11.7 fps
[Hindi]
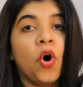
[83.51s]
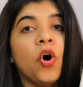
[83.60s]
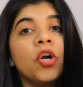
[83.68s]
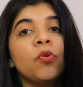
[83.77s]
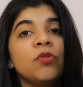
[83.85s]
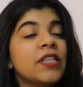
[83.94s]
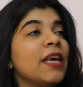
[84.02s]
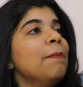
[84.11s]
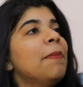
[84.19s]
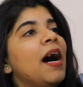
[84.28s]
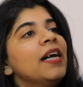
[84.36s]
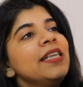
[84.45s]
और उसके
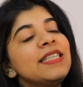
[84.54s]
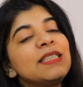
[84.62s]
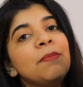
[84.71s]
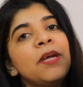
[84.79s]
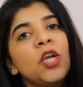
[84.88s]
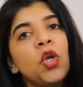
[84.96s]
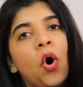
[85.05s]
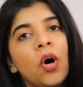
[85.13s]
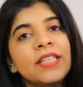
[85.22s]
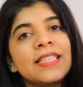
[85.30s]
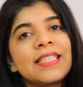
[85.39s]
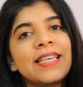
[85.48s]
बाद इसमें
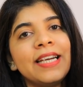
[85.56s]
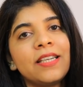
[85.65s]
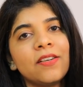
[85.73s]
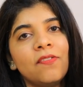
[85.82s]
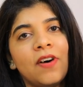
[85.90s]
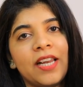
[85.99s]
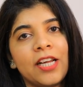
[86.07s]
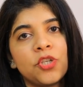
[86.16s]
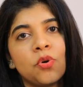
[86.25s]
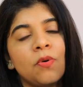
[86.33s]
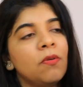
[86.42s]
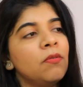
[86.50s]
नॉन स्किट वाला
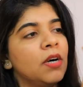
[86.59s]
जो